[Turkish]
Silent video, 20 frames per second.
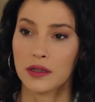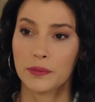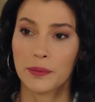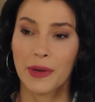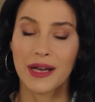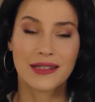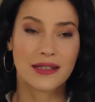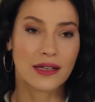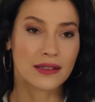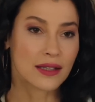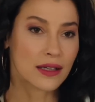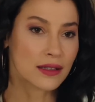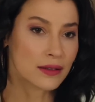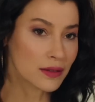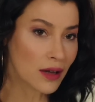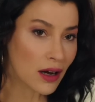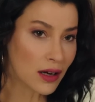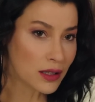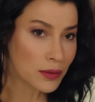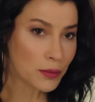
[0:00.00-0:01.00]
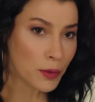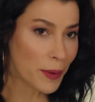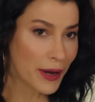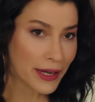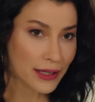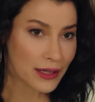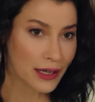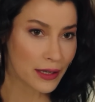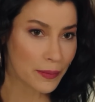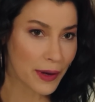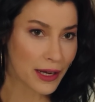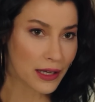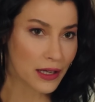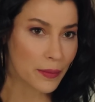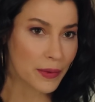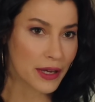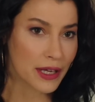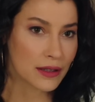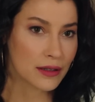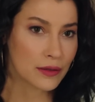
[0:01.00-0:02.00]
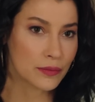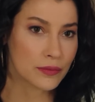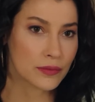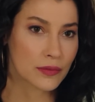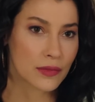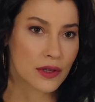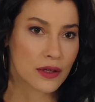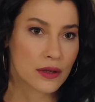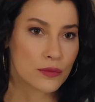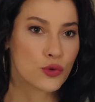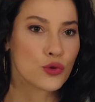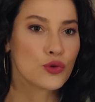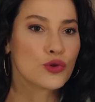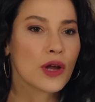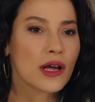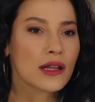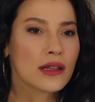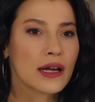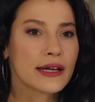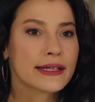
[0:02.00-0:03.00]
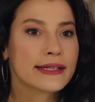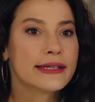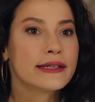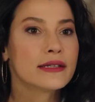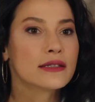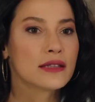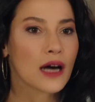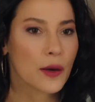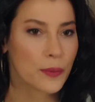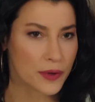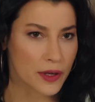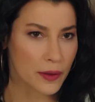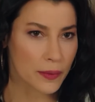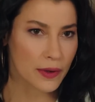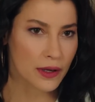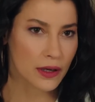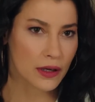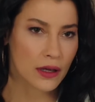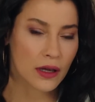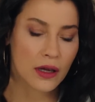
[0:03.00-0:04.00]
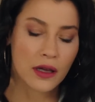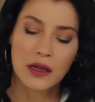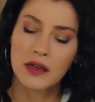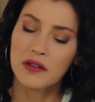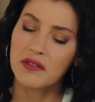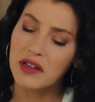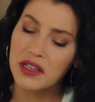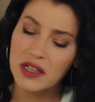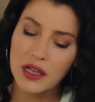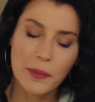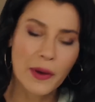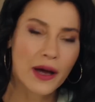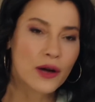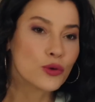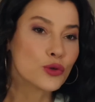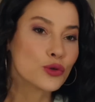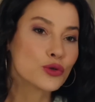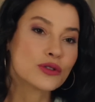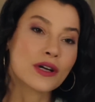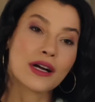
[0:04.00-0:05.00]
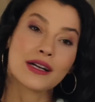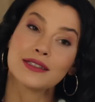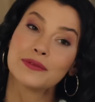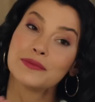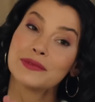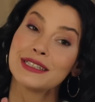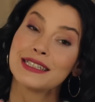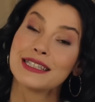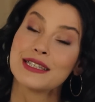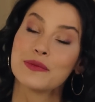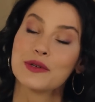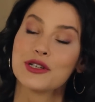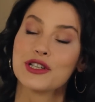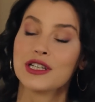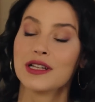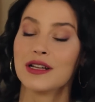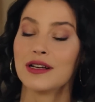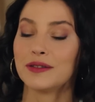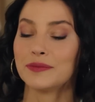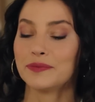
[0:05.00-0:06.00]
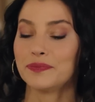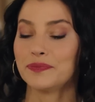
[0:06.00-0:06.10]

Ben zaten aklımı peynir ekmekle mi yedim? Bu Ünallar girdap gibi. Valla ben kurtardım darısı başına.